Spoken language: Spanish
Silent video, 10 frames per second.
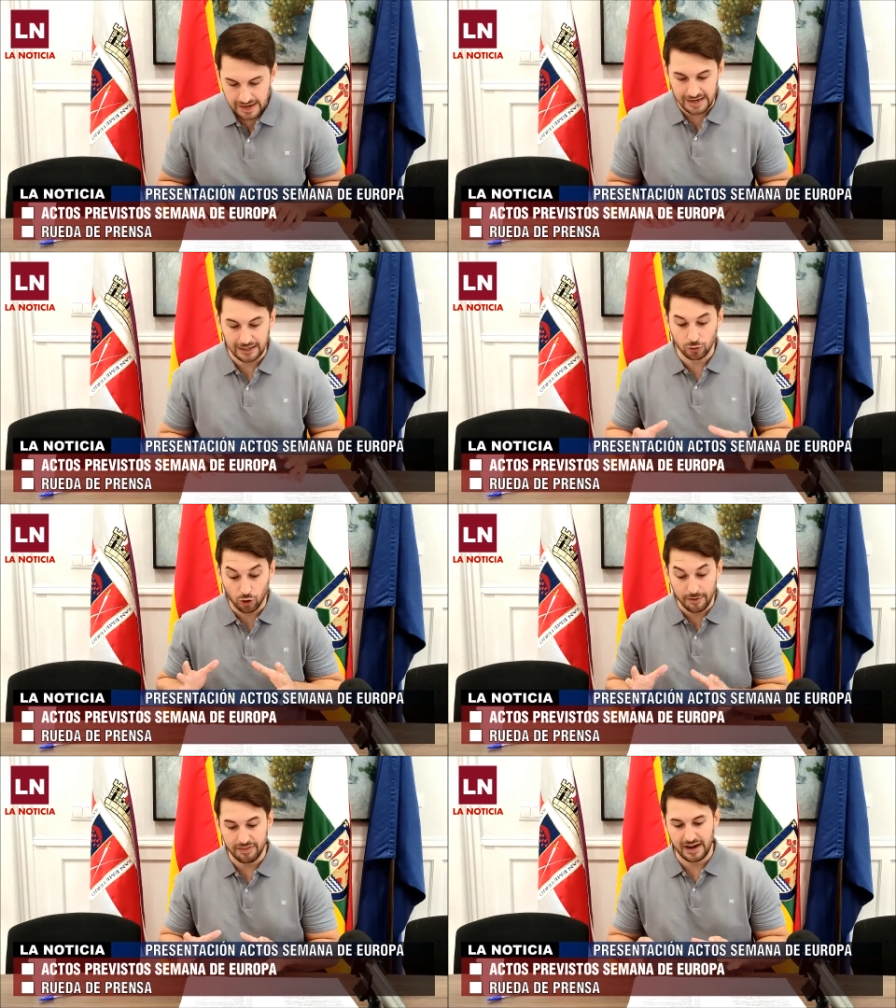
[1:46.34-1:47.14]
El acto
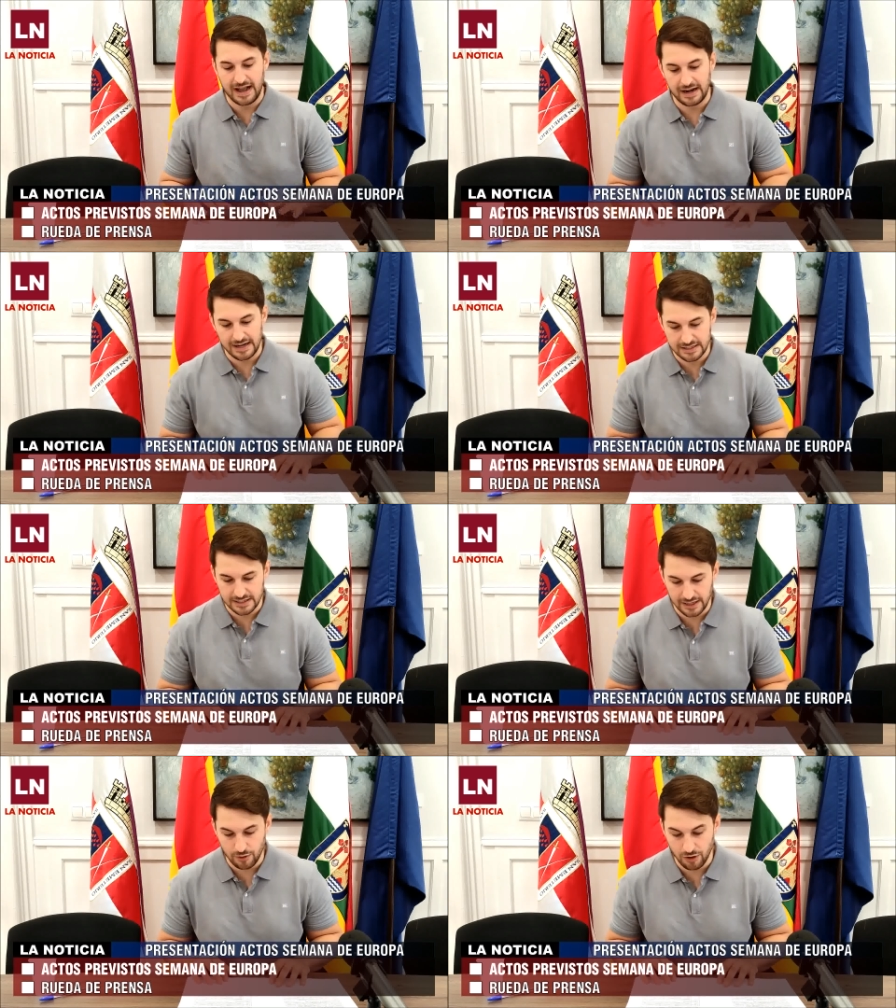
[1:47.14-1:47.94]
comenzará a
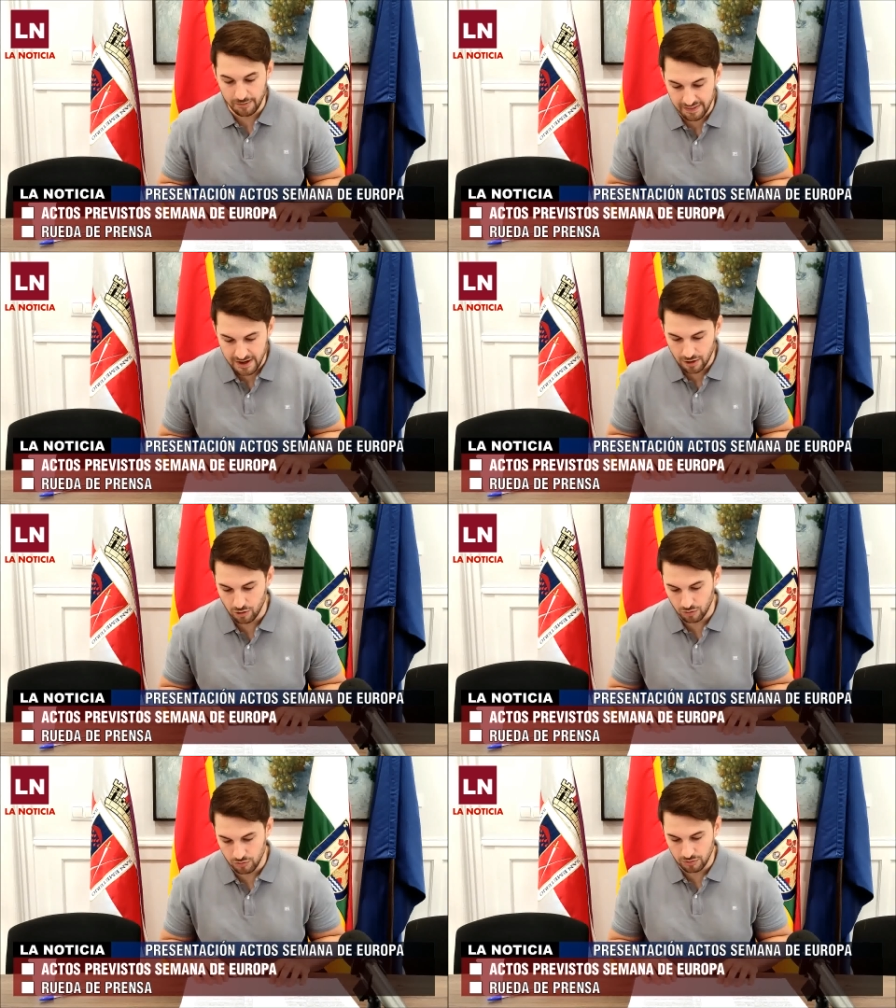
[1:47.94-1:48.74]
las nueve y media
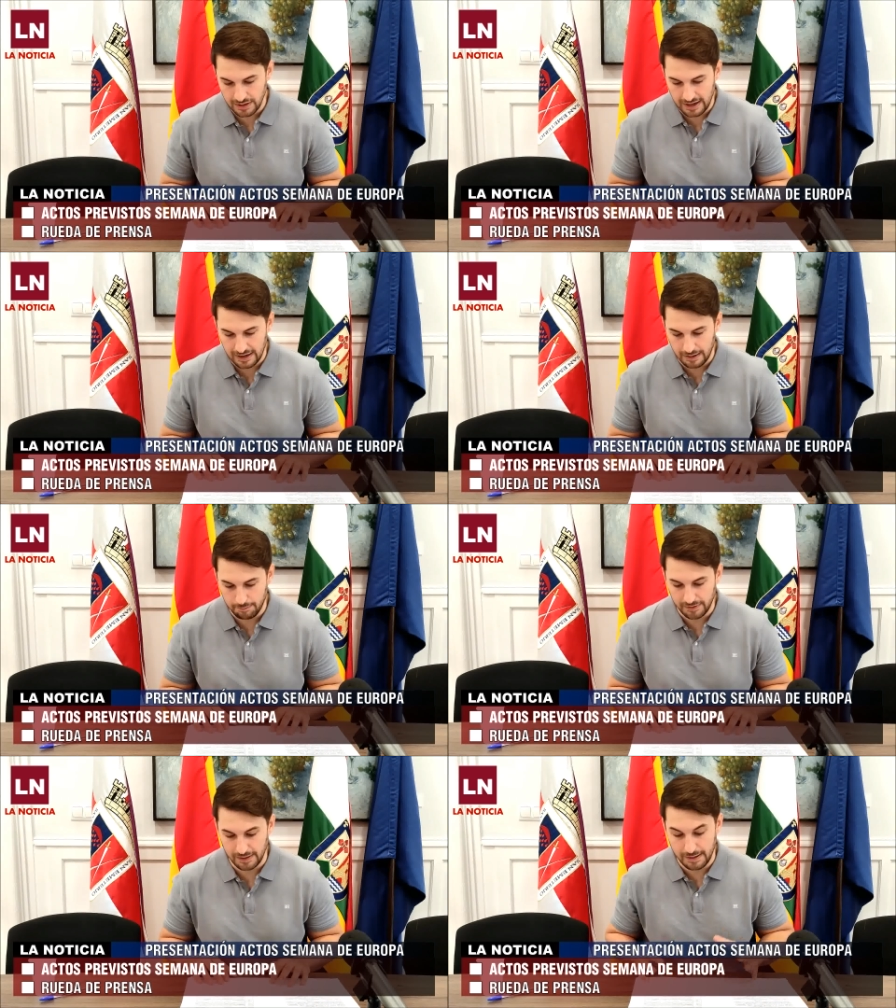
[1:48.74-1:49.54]
con una
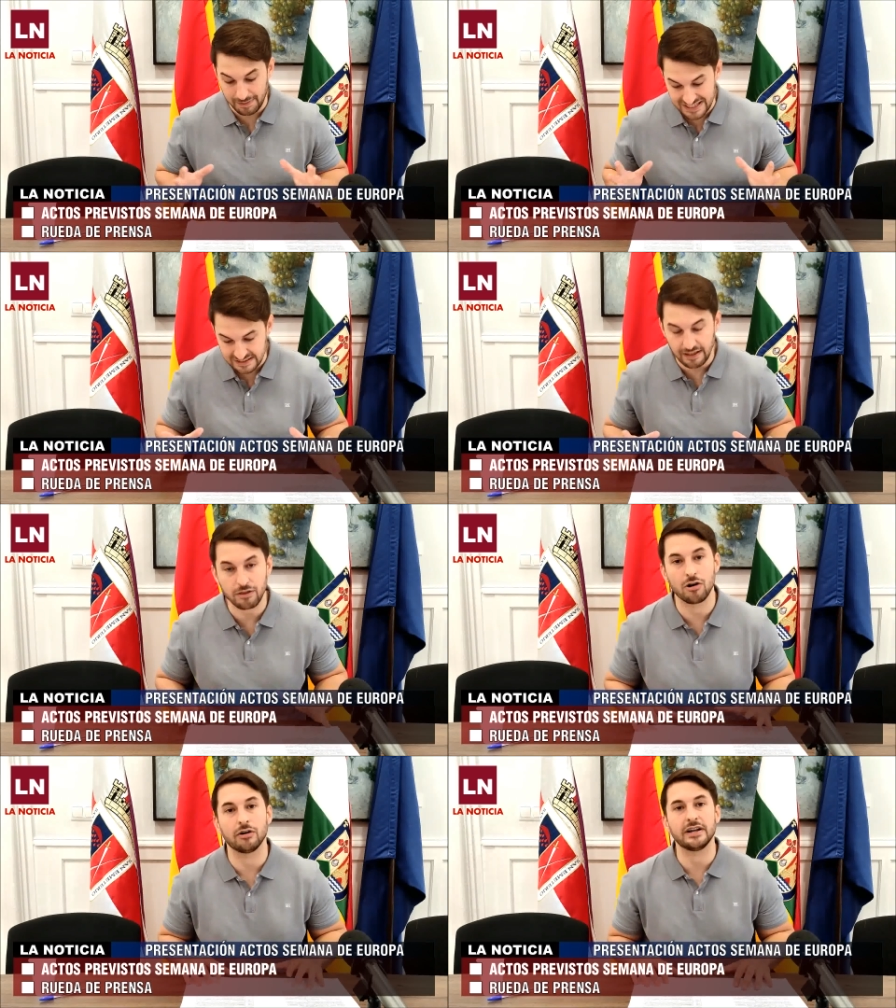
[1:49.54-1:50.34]

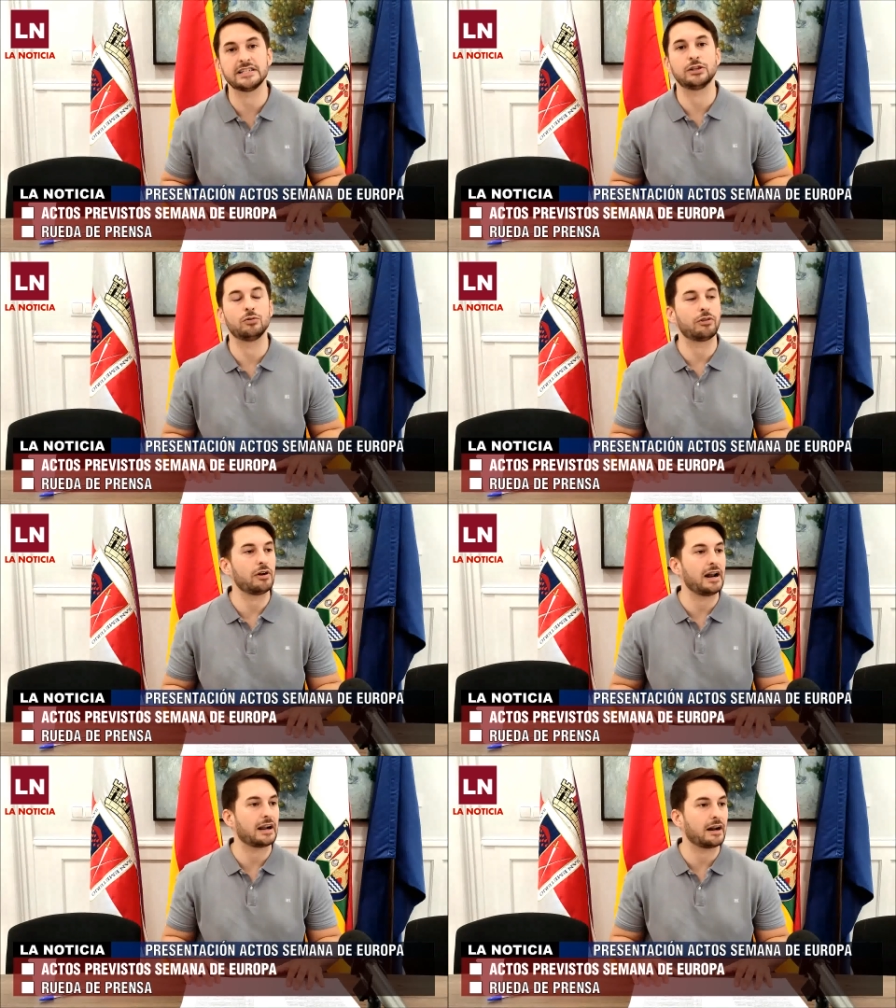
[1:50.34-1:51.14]
presentación
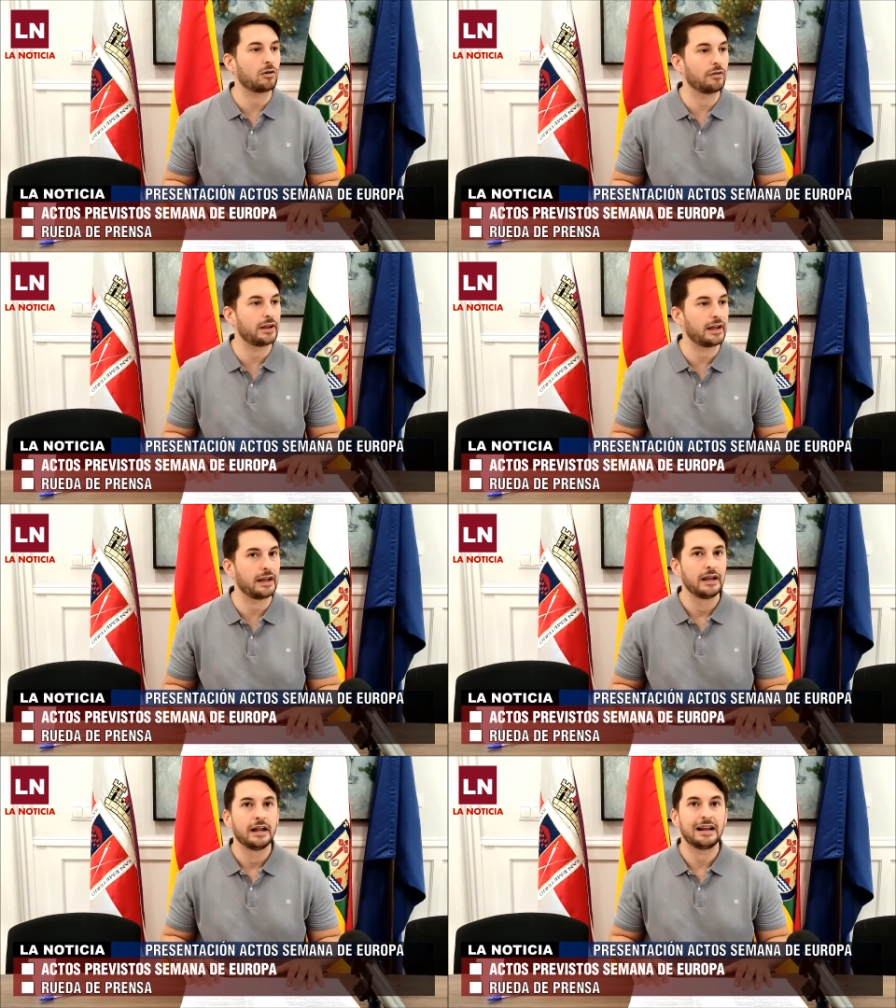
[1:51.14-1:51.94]
institucional a cargo
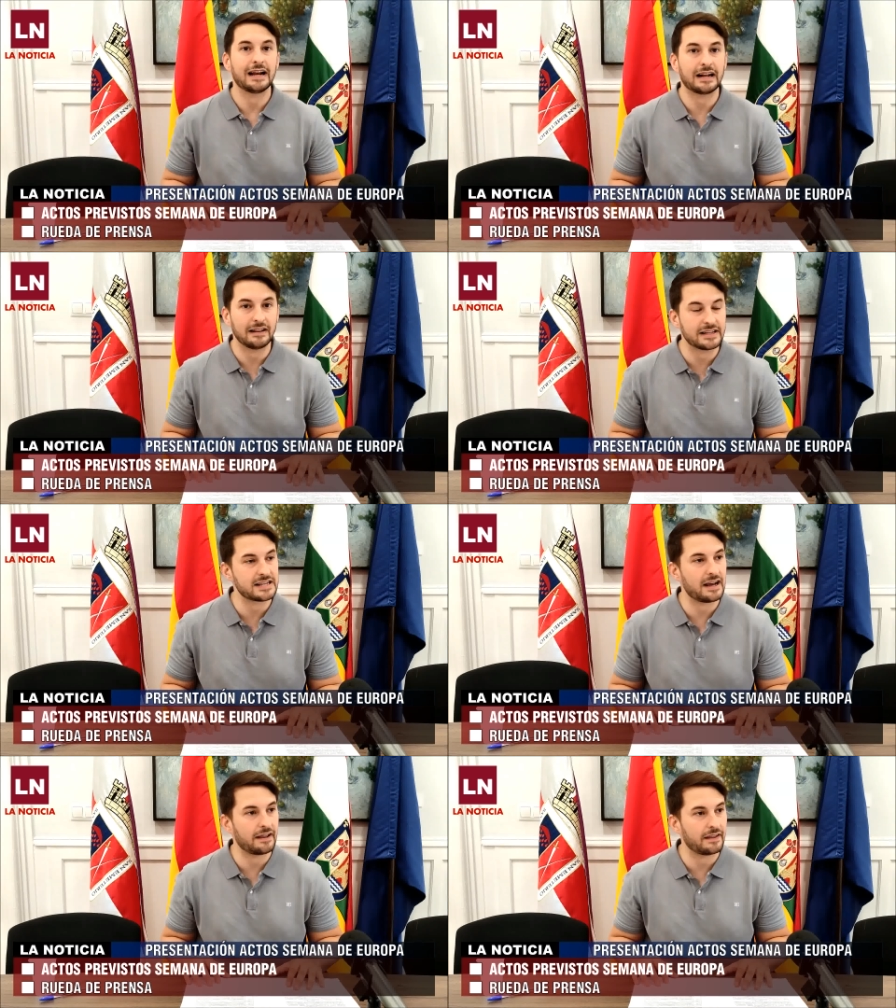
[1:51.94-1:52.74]
de la
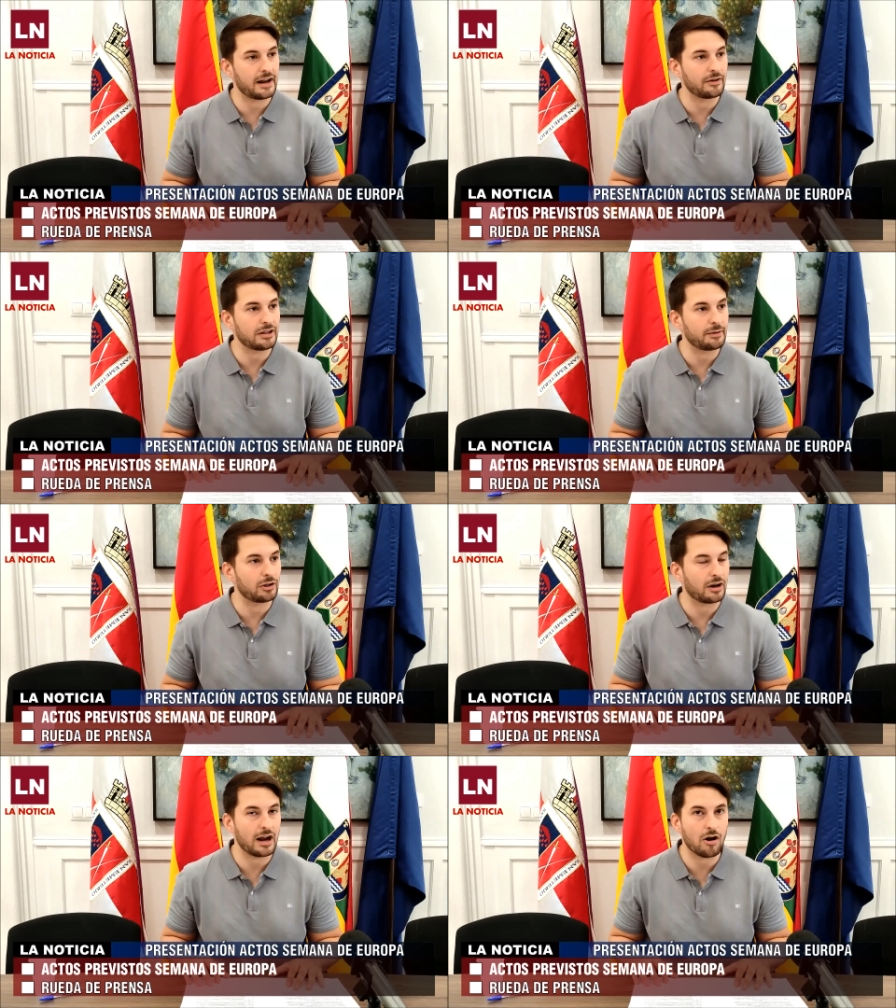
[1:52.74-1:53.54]
alcaldesa del
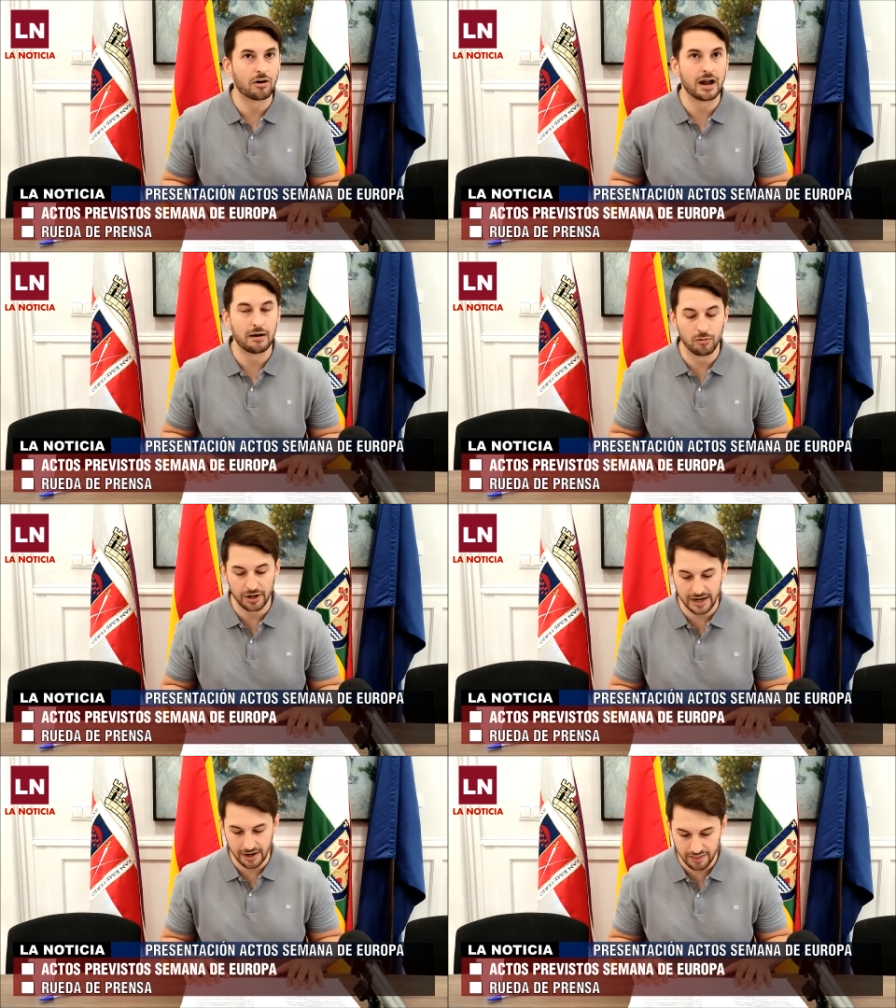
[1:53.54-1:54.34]
Ayuntamiento de Calahorra,
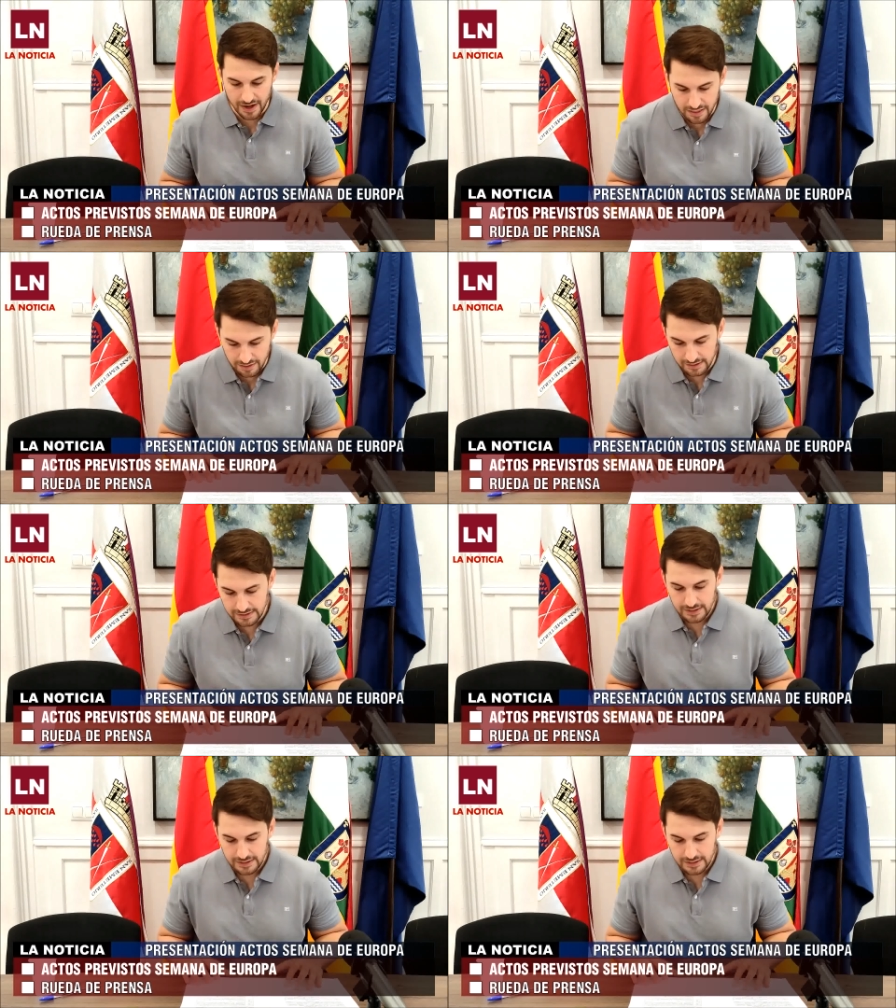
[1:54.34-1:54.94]
Mónica Arceiz,